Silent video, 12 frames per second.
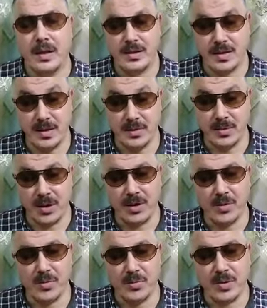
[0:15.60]
Assalamu
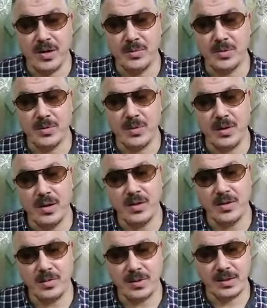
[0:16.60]
alaikum wa
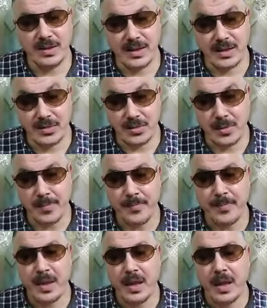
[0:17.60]
rahmatullahi wa barakatuh.
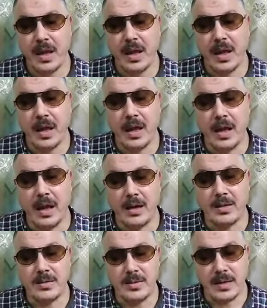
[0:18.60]

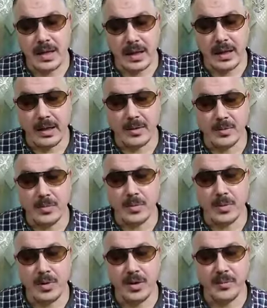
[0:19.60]
أعزائي
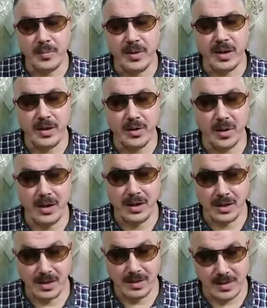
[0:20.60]
محبي اللغة
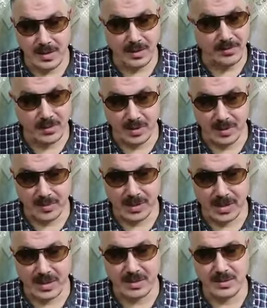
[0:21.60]
الإنجليزية في كل
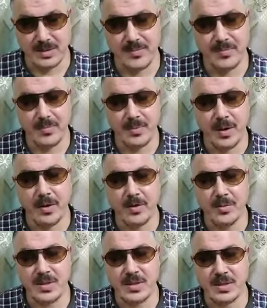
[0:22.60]
مكان.
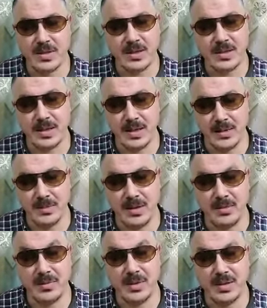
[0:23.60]
معكم مستر سيد
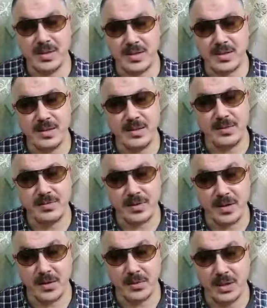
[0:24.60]
سلامة من مدرسة
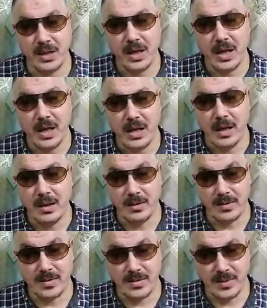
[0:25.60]
الكفراوي
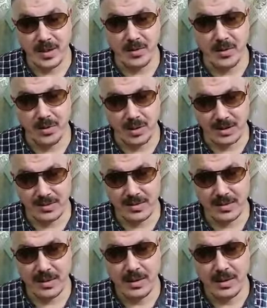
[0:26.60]
الرسمية للغات.